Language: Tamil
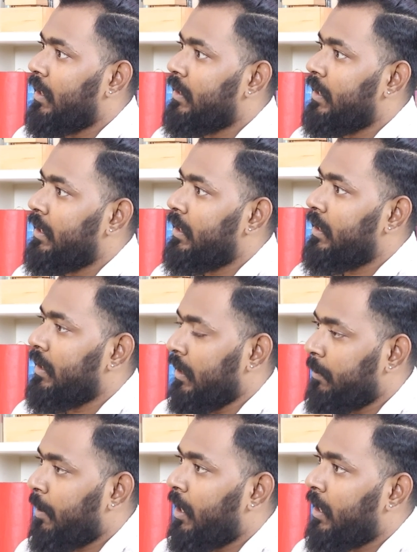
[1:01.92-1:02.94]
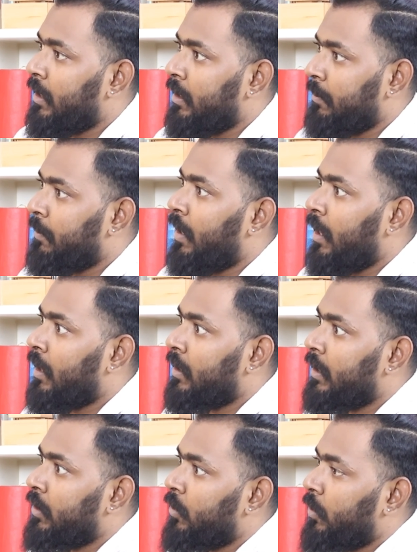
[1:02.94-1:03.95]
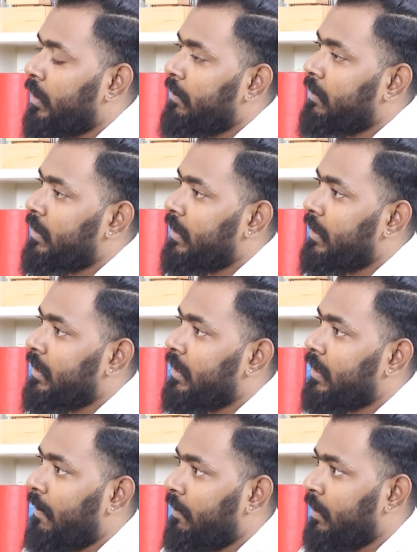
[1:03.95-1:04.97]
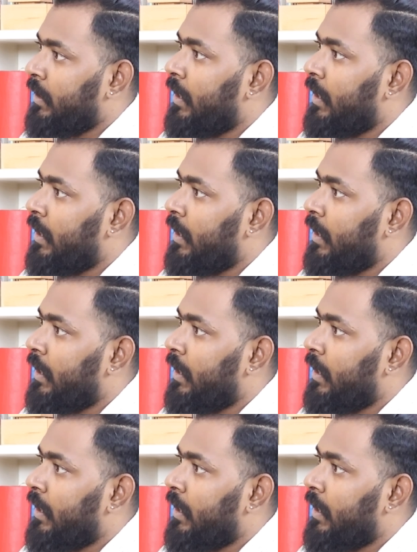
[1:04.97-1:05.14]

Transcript: அதை அந்த மாநாடு மாநாடை நோக்கி வந்து காவல்